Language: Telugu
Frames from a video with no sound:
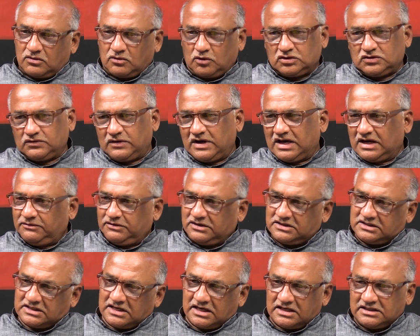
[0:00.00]
రోజువారీ
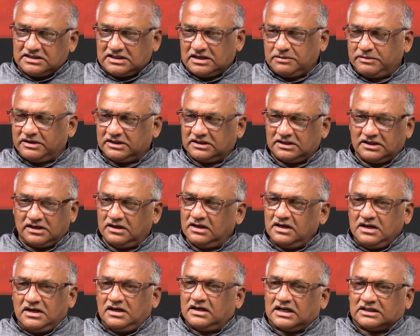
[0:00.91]
విచారణ చేయమని
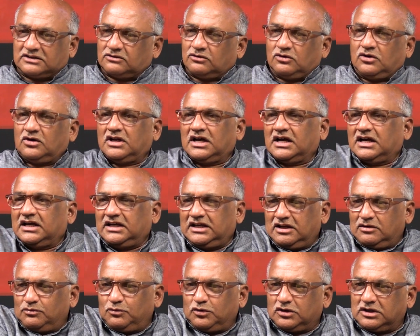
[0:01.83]
గతంలో లాగా
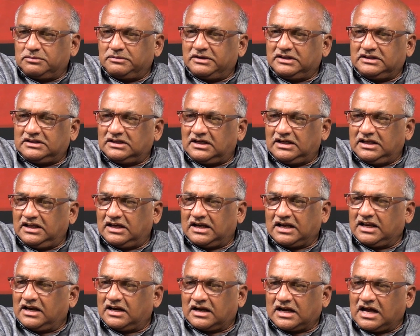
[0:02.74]
నేను ముఖ్యమంత్రిని
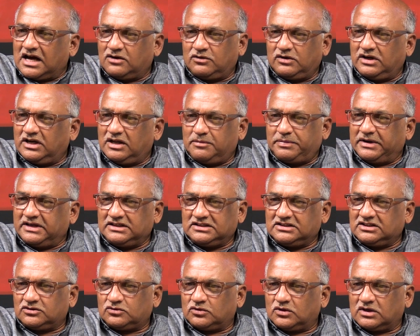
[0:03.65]
రాను అనే
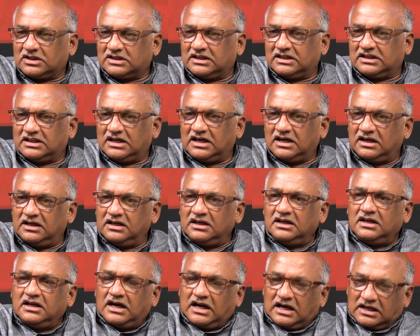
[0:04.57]
పరిస్థితి ఉండదు కదా
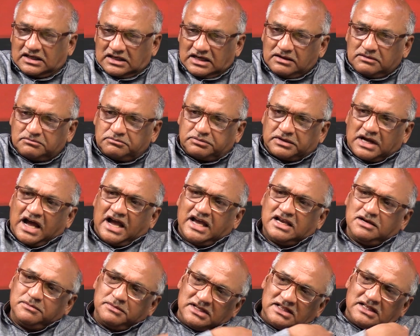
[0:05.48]
అట్లా
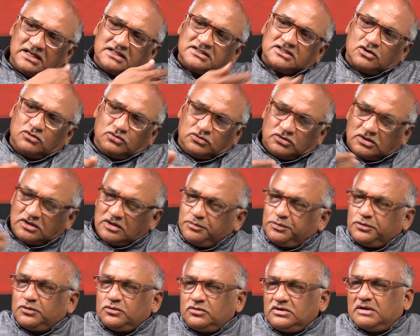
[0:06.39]
ఆయన మీదే
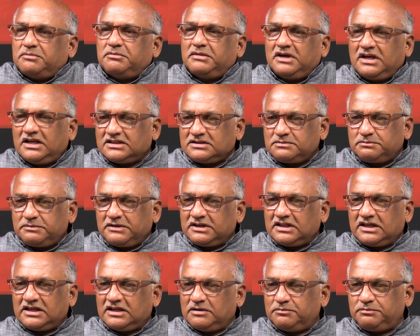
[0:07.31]
జరుగుతున్నప్పుడు ఎమ్మెల్యేస్
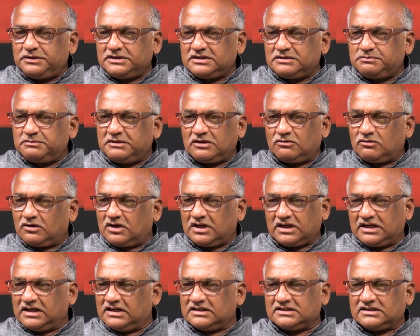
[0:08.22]
మీద ఎంపీస్ మీద ఉన్న
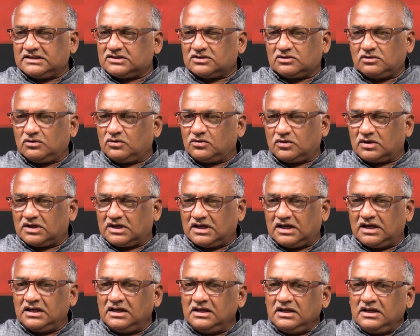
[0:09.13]
కేసెస్ లో కూడా
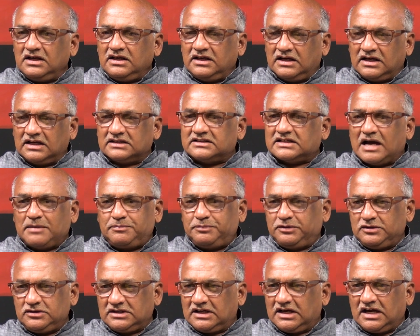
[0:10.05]
ఇంకా
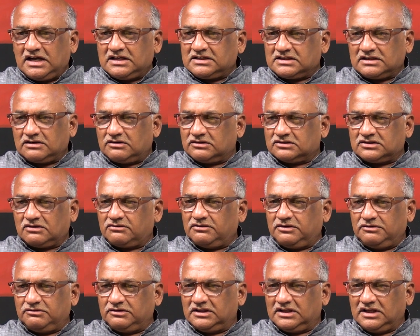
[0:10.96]
జాప్యం చేయాల్సిన చేయాల్సిన అవసరం
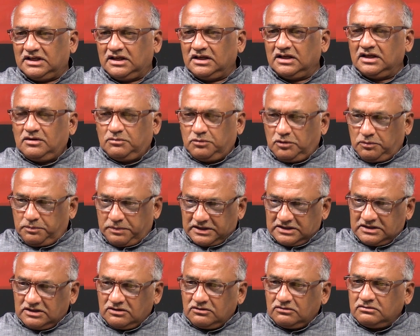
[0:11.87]
ఏముంది ఇప్పుడు
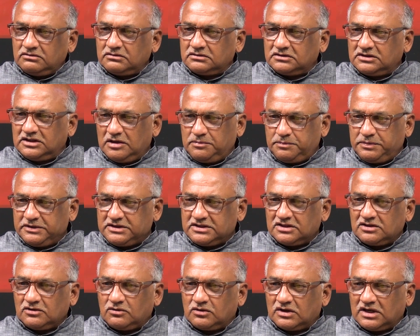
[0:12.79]
ప్రజలు
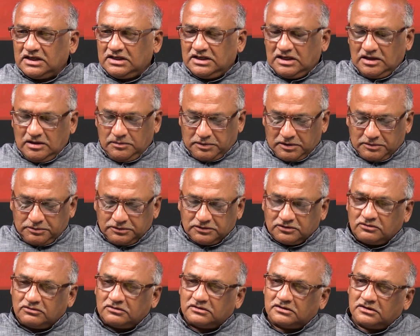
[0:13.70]
తీర్పిచ్చింది కూడా ఈ
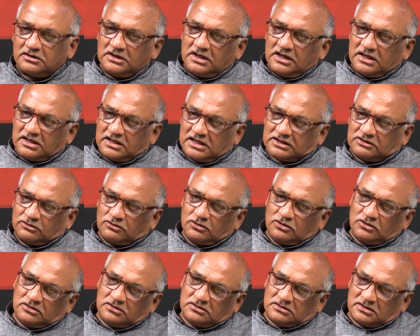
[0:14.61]
ప్రభుత్వం
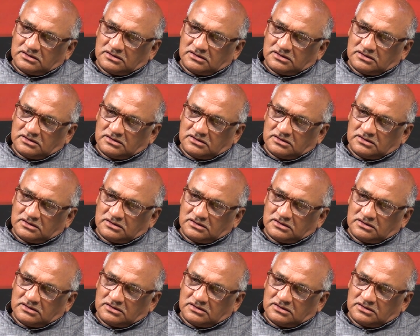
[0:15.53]
గతంలో